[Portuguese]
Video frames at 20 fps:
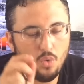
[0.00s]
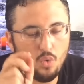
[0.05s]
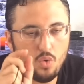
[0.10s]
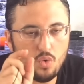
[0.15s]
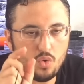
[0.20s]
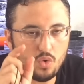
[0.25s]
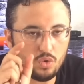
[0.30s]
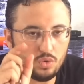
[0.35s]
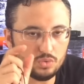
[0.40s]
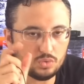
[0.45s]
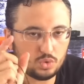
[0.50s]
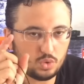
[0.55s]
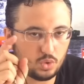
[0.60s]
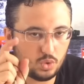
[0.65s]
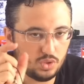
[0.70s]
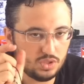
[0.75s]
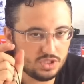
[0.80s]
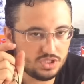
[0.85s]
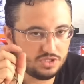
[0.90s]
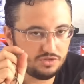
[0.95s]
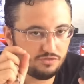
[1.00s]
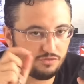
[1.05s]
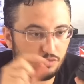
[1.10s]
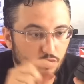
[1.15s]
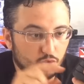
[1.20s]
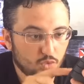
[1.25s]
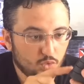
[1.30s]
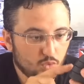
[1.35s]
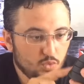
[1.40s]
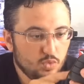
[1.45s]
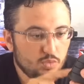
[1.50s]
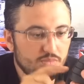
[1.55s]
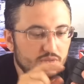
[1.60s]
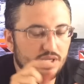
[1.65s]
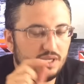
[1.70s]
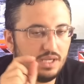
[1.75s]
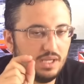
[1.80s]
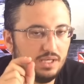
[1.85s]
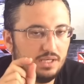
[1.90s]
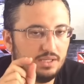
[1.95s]
o controle de volume
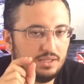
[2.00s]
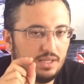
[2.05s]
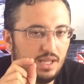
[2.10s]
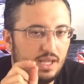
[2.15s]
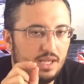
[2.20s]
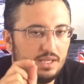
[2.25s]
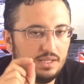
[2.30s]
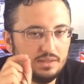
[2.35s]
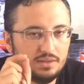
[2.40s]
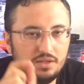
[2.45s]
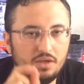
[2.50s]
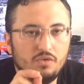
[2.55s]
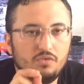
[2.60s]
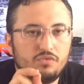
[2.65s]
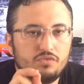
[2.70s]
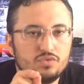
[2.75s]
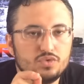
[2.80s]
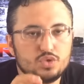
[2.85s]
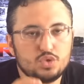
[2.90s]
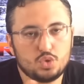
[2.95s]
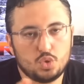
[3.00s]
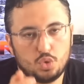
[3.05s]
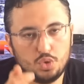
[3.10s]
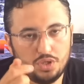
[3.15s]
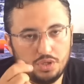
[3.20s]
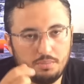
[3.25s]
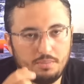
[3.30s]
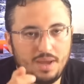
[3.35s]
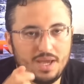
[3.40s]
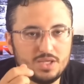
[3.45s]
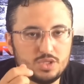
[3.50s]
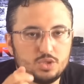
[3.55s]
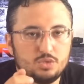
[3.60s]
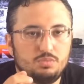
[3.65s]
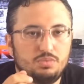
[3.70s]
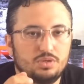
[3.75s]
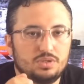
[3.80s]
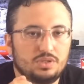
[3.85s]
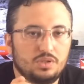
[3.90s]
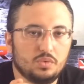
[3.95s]
que ele tem não funciona, mas o
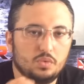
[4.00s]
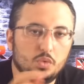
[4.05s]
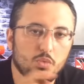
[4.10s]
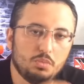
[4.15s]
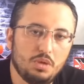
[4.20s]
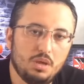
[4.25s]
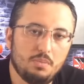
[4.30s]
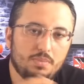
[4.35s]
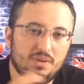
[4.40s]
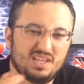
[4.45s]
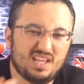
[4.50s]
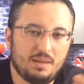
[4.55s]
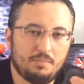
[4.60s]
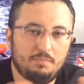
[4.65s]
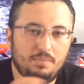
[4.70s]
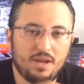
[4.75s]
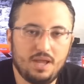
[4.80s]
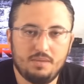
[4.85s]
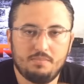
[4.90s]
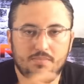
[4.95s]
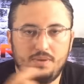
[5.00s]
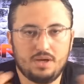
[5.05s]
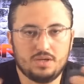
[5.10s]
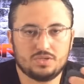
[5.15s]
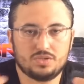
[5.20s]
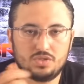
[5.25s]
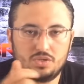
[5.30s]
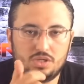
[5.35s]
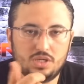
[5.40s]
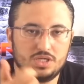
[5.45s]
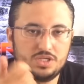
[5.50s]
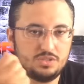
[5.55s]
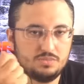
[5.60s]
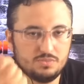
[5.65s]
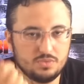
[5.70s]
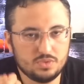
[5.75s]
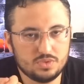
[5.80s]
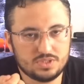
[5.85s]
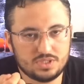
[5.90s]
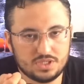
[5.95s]
botão do meio para dar play, pause, trocar de
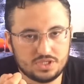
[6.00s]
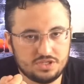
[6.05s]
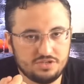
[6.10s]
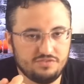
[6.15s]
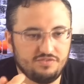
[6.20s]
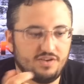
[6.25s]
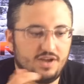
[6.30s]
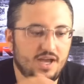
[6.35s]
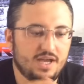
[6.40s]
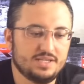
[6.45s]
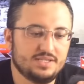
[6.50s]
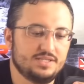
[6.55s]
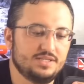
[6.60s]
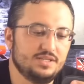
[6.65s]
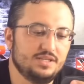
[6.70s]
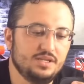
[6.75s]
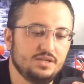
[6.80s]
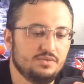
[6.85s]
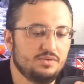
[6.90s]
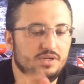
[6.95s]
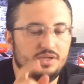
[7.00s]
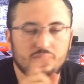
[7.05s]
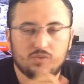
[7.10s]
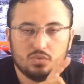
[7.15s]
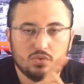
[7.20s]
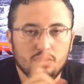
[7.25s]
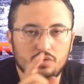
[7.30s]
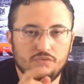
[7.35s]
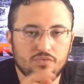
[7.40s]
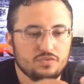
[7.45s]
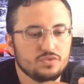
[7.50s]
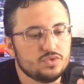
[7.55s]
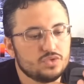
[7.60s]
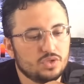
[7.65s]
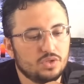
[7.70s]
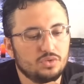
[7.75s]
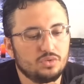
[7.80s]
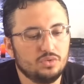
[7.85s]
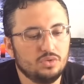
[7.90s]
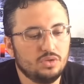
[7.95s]
música, ativar a Siri, tudo
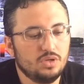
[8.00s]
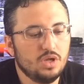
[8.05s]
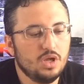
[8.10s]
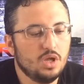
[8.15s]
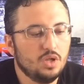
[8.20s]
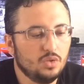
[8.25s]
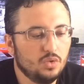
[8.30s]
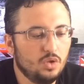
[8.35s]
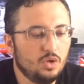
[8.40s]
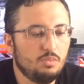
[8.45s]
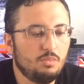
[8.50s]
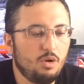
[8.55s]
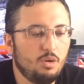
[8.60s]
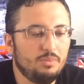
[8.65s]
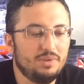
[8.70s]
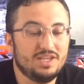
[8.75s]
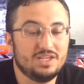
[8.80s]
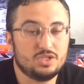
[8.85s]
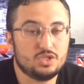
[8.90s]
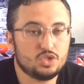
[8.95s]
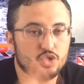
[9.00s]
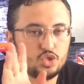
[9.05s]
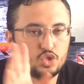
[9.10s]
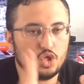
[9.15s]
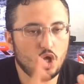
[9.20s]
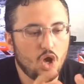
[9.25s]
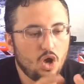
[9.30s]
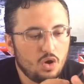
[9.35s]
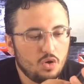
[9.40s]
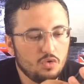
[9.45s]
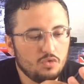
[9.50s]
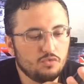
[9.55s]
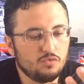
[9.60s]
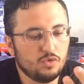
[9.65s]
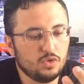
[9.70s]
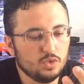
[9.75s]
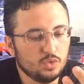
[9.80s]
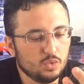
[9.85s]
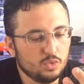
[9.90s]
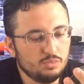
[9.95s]
funcionou normalmente, só o
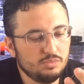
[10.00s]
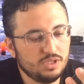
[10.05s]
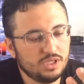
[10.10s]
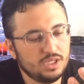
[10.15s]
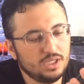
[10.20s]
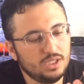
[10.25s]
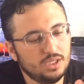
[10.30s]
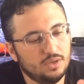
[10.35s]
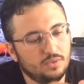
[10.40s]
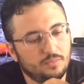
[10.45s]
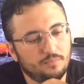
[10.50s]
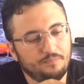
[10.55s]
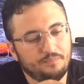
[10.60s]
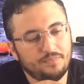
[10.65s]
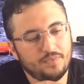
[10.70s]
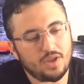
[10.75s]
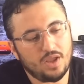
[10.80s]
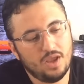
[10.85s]
volume que não.